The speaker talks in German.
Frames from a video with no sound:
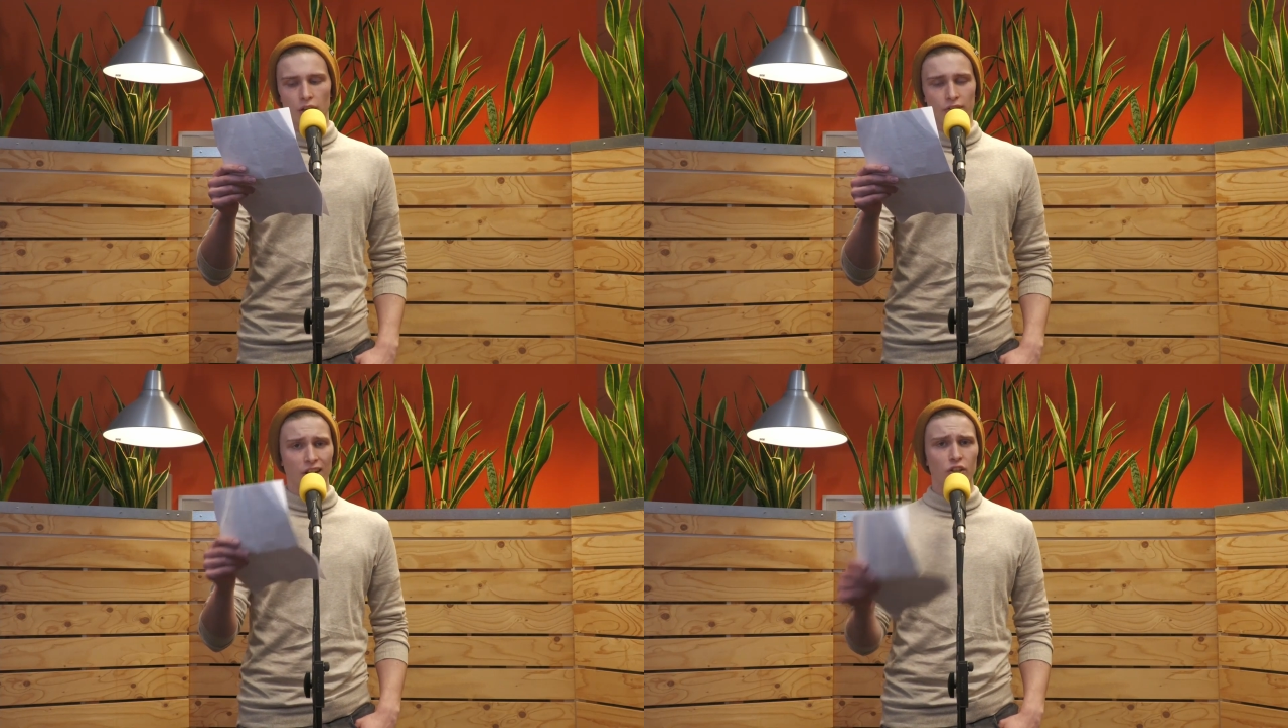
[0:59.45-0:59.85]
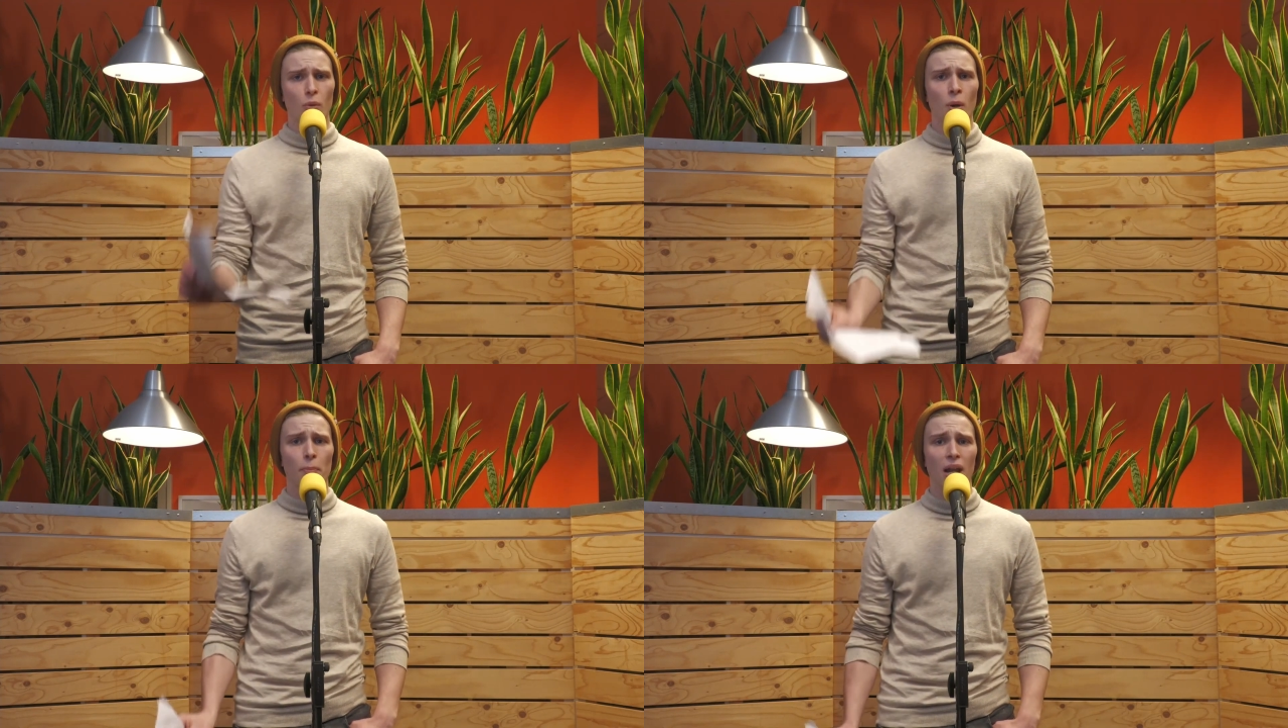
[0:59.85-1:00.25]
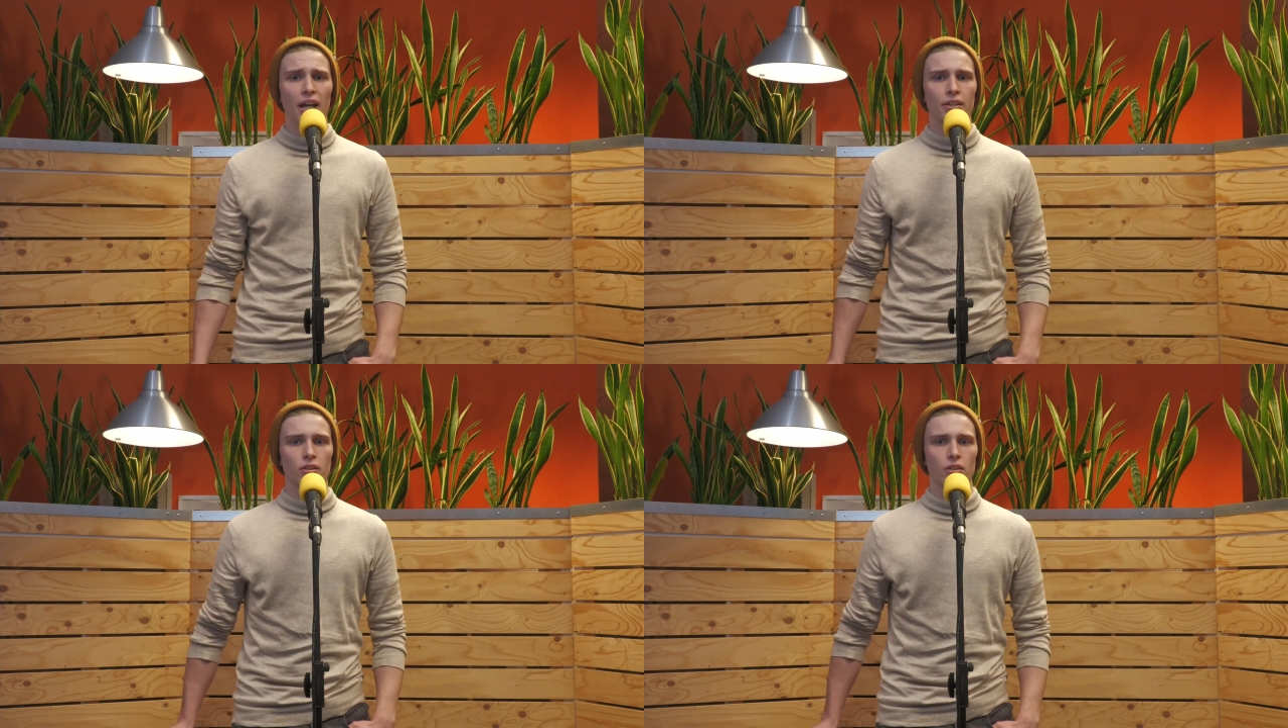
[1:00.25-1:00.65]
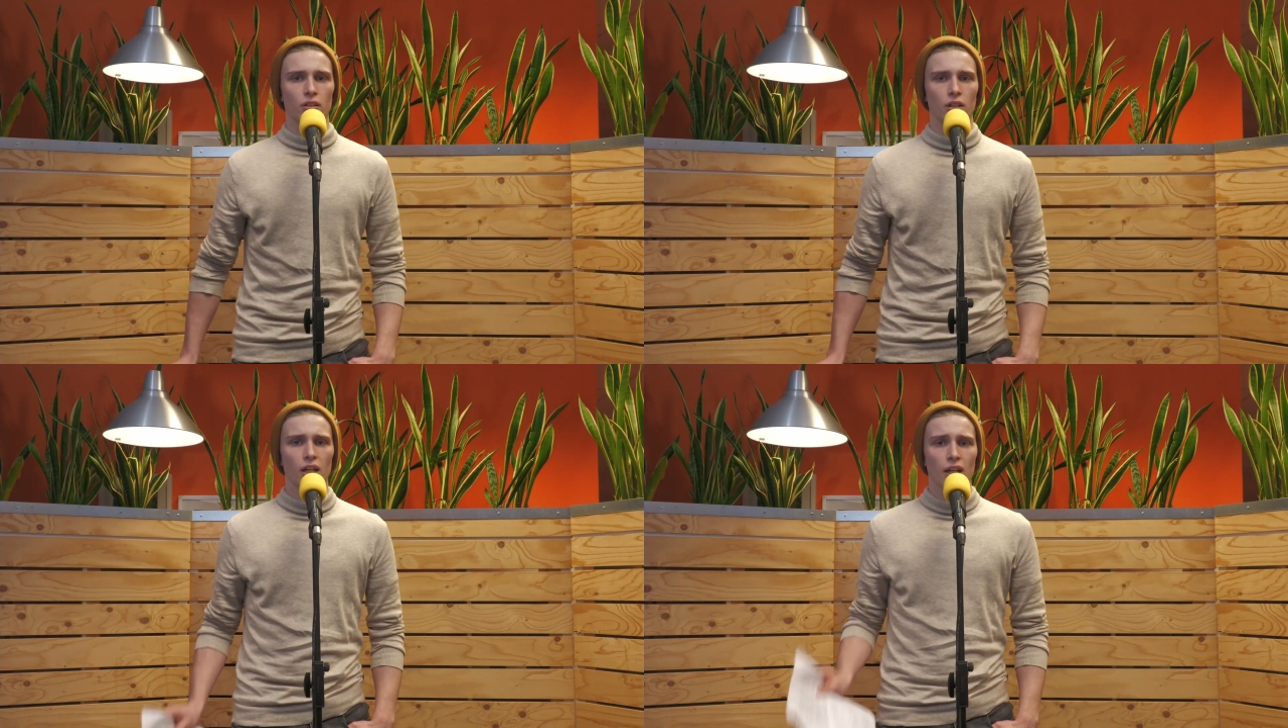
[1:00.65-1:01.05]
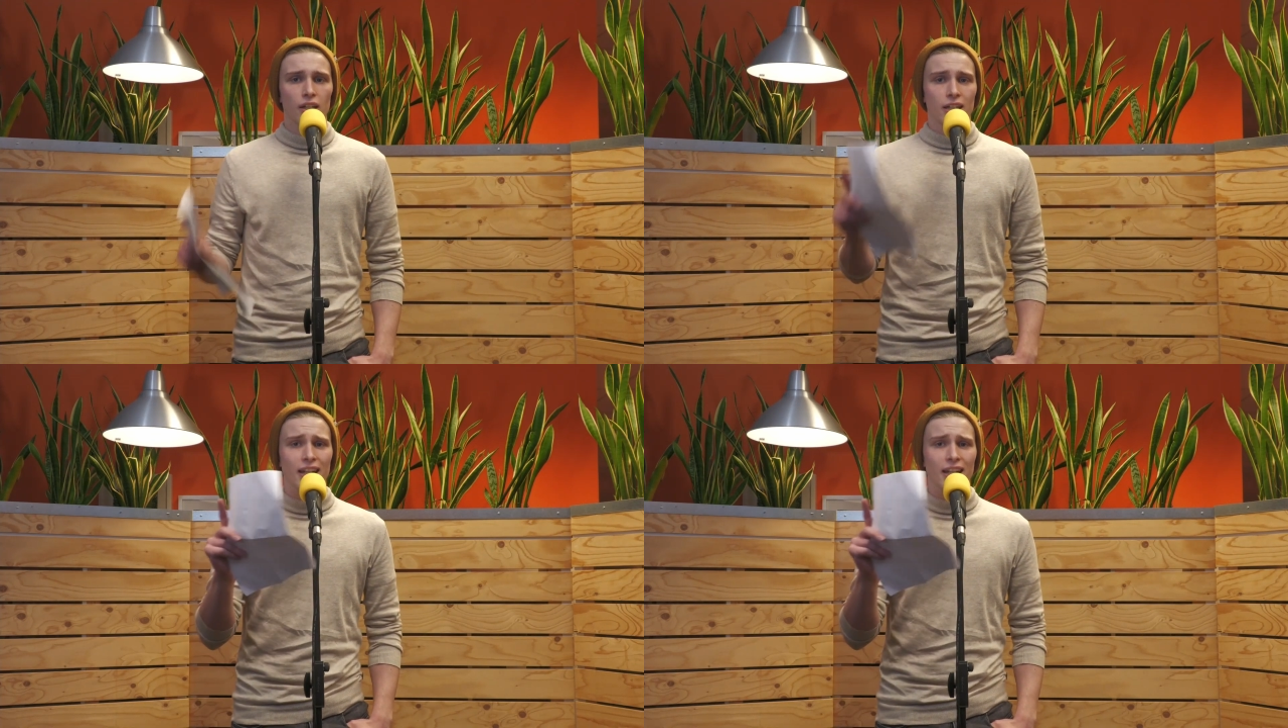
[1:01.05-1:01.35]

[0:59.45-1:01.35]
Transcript: sondern dumm und pleite. Denn